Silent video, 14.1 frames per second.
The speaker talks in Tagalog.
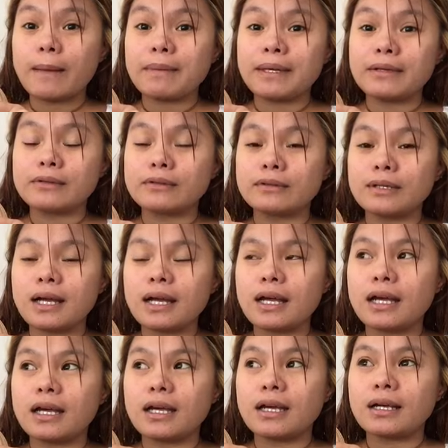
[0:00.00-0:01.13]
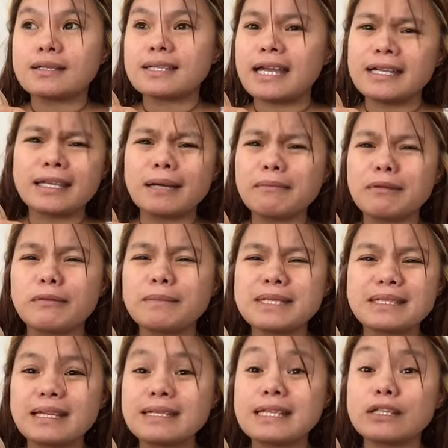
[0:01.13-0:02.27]
kaming, uh, saan kami,
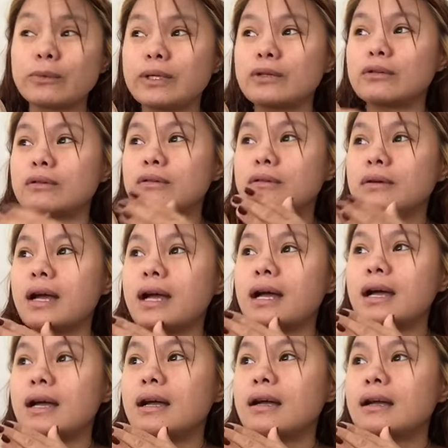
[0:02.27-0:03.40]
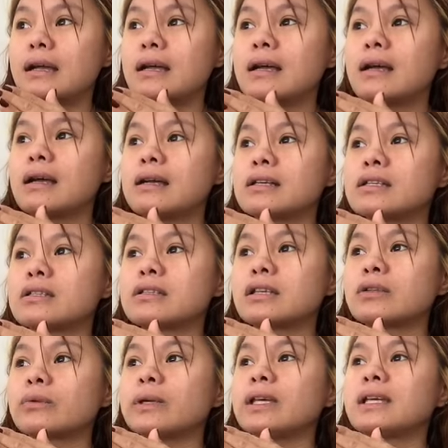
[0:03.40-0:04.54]
basta sa tuwing, uh, sa
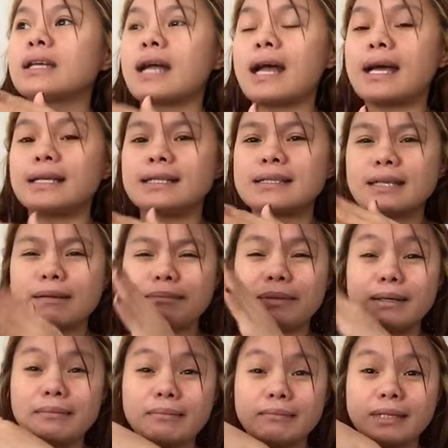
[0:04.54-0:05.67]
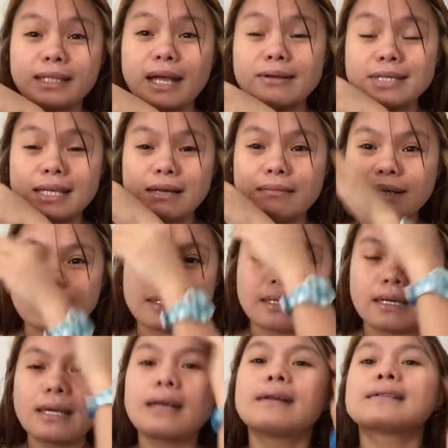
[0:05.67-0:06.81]
tuwing aalis kami, may tao sa labas.
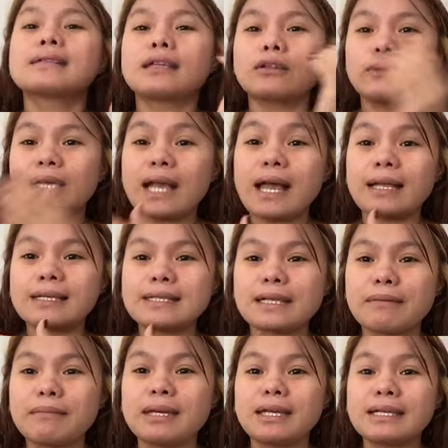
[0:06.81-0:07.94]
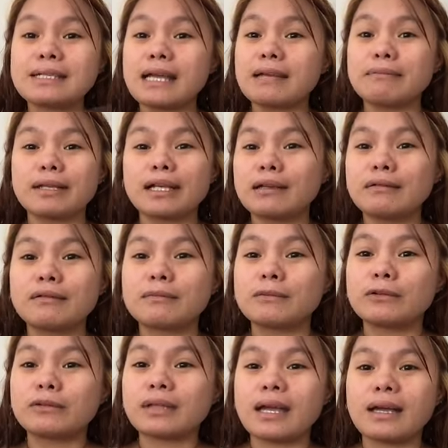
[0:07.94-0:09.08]
Sa tuwing aalis kami, saan man kayo
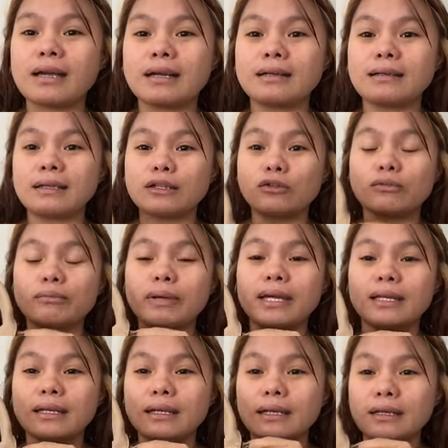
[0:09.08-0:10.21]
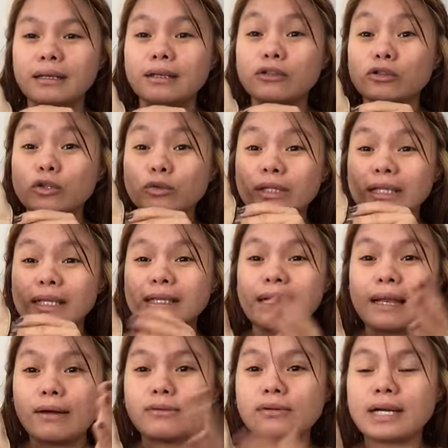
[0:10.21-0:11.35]
humunta, itong berry, ito yung
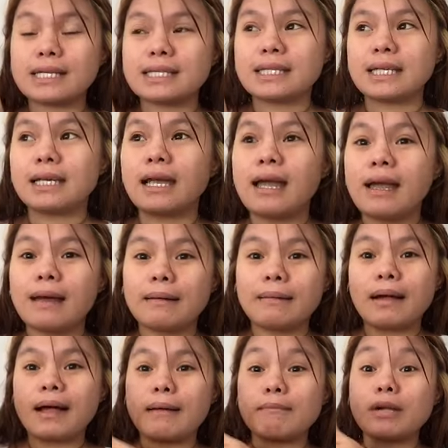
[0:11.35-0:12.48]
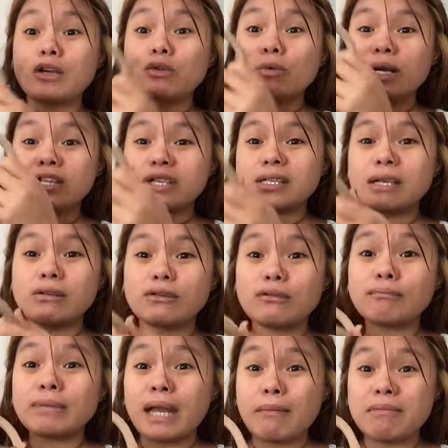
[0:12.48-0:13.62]
dinadala ko kasi uh, maluwag siya sa
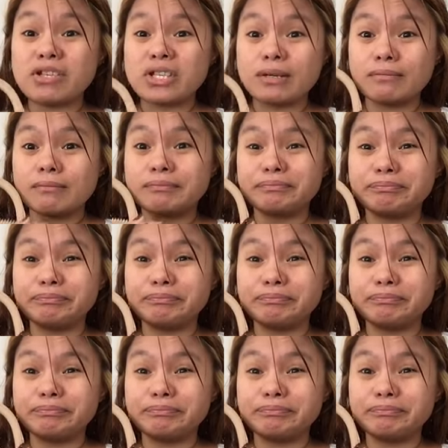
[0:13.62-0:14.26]
loob, marami siyang